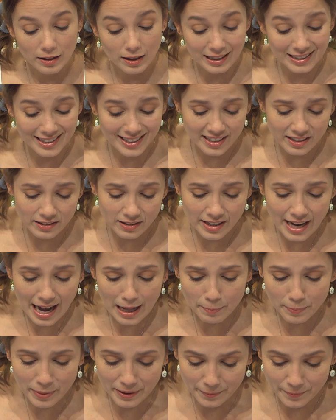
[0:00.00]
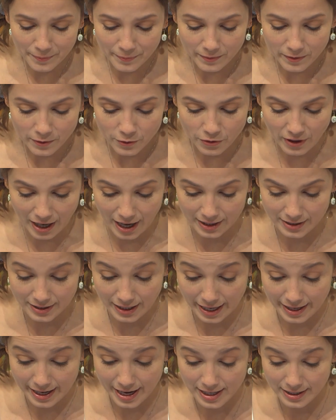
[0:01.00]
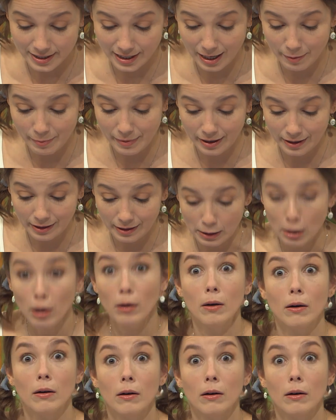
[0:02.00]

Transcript: Kann ich Jule helfen? fragt ein älterer Mann.